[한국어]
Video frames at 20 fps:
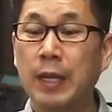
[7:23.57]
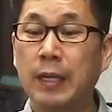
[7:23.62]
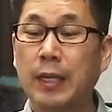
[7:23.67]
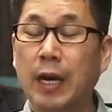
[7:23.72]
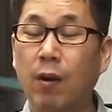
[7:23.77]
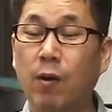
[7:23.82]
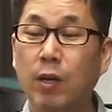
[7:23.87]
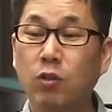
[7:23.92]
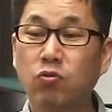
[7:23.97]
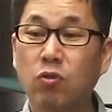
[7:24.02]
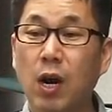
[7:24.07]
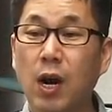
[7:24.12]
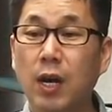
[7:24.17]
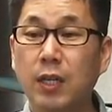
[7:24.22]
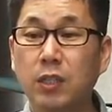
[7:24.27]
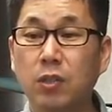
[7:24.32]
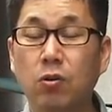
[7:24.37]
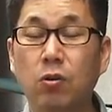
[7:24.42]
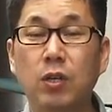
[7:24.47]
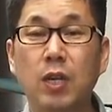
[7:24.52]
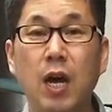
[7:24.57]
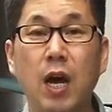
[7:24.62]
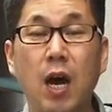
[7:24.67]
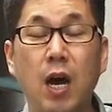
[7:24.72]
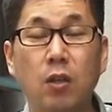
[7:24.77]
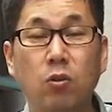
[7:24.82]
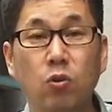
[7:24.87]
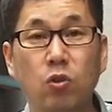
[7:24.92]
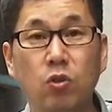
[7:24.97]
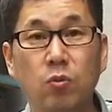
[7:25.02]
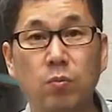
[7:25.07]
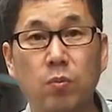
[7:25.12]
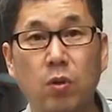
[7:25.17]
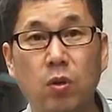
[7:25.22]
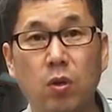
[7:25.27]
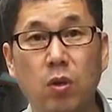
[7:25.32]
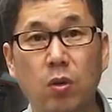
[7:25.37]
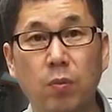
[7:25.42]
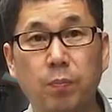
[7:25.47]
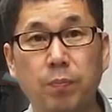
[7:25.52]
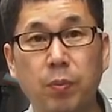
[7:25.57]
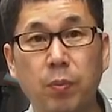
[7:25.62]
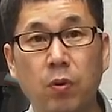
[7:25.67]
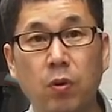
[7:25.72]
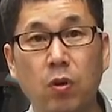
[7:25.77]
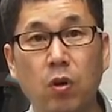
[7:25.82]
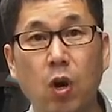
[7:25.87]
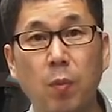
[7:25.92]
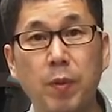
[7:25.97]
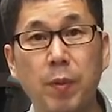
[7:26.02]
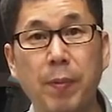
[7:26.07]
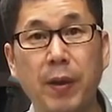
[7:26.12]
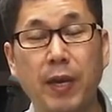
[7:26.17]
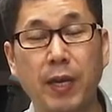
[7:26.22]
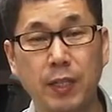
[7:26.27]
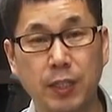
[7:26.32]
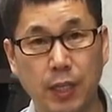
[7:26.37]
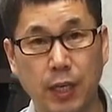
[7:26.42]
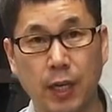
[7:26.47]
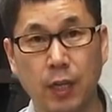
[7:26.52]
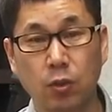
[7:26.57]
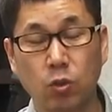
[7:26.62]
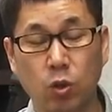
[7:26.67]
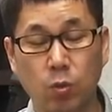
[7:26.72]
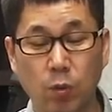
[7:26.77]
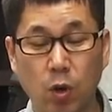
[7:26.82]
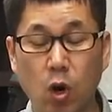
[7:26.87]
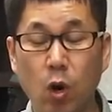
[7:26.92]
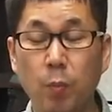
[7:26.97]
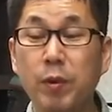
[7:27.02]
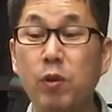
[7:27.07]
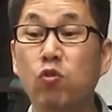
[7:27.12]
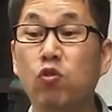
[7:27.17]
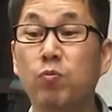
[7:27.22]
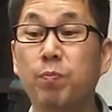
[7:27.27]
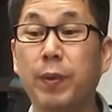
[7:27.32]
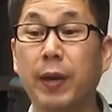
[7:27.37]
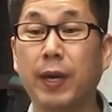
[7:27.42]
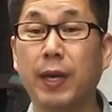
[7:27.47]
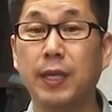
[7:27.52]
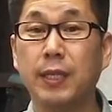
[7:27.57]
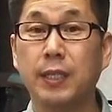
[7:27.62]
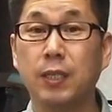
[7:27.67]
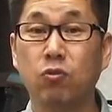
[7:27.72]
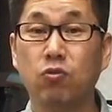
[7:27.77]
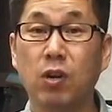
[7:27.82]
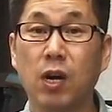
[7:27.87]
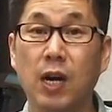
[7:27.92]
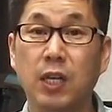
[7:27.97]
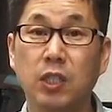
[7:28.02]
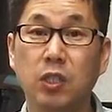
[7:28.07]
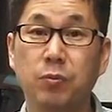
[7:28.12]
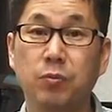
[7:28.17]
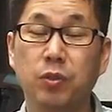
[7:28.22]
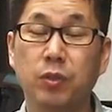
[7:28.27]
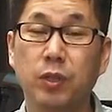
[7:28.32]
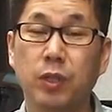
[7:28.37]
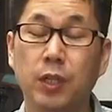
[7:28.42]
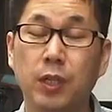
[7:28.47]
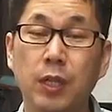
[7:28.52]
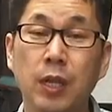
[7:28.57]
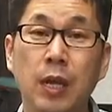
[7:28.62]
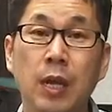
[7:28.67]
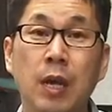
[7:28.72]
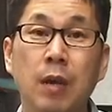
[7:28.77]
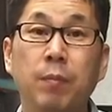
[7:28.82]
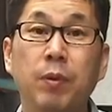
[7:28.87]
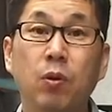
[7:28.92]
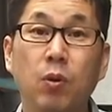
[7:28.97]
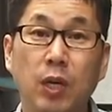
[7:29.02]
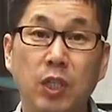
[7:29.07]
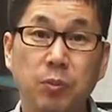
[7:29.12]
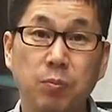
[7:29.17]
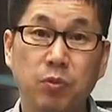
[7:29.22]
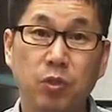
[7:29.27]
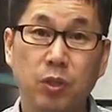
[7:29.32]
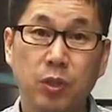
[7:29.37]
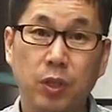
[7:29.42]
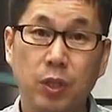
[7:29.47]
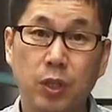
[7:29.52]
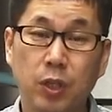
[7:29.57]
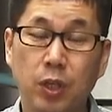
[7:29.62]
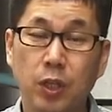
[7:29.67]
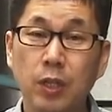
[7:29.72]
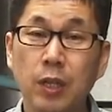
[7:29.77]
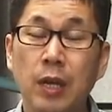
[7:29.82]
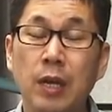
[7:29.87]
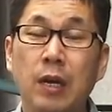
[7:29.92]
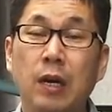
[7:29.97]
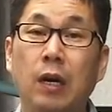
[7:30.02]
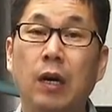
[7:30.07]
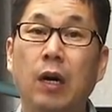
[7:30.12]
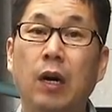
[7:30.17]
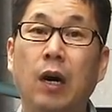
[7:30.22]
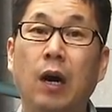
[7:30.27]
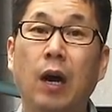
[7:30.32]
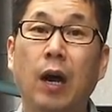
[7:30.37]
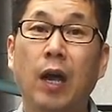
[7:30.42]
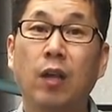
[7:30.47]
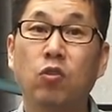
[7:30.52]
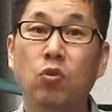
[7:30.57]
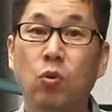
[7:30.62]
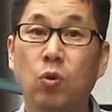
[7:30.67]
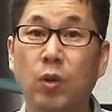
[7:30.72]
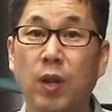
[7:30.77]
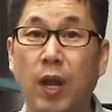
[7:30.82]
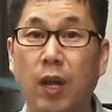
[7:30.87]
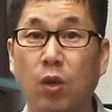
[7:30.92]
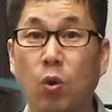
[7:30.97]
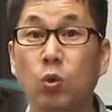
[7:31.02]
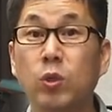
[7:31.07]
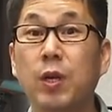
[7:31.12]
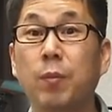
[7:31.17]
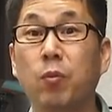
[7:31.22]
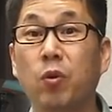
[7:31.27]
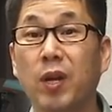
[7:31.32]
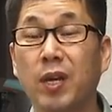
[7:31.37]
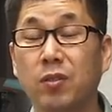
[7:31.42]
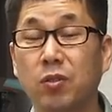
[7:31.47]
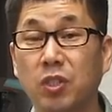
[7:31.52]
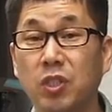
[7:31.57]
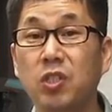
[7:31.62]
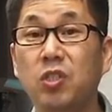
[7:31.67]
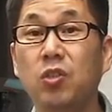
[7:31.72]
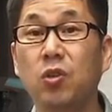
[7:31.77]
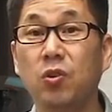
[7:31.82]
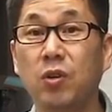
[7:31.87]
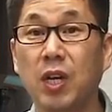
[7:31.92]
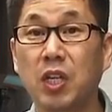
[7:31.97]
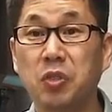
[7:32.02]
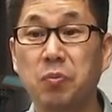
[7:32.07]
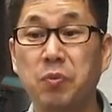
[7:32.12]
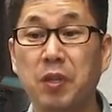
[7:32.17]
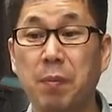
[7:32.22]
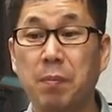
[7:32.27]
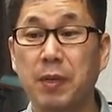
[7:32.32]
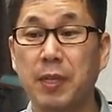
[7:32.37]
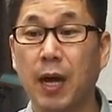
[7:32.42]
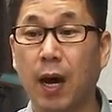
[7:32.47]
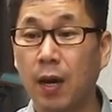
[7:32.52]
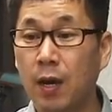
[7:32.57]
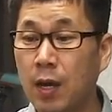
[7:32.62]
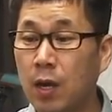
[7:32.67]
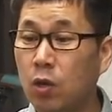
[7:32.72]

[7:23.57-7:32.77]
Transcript: 단과 수강하시거나 또는 뭐 어, 커밀 패키지 또는 뭐 커밀 우금 패키지 수강하시는 분들은 필요하신 분들은 어 에듀온의 교재 메모를 해서 신청을 하시면 됩니다.